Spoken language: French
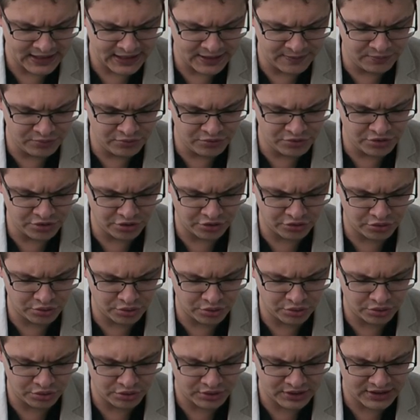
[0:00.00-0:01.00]
et plusieurs
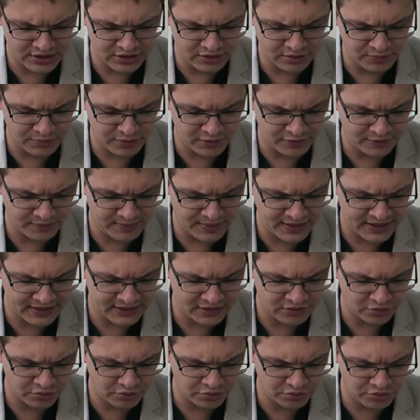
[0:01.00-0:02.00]
autres qui ne peuvent pas
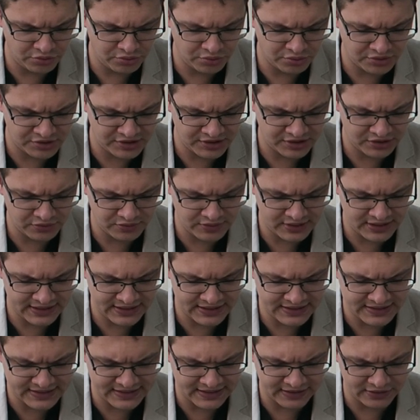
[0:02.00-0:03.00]
être reçues au sein de
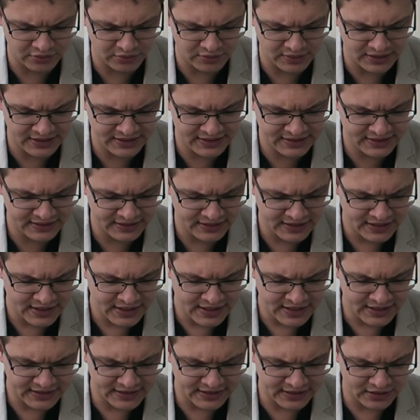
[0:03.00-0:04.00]
l'Église catholique,
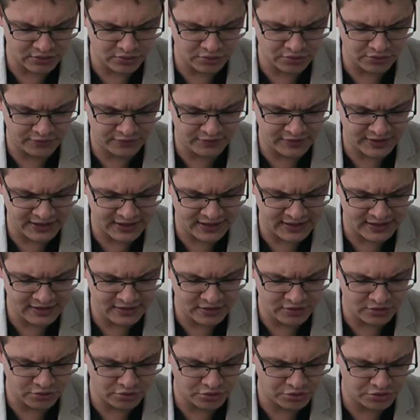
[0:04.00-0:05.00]
car le
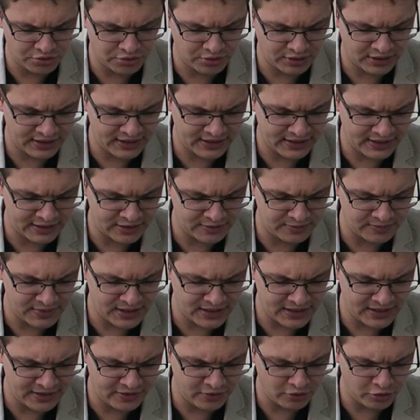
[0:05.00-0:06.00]
fiel ne saurait être
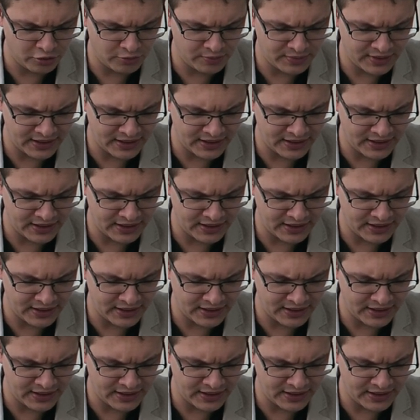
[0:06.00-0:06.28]
mêlé au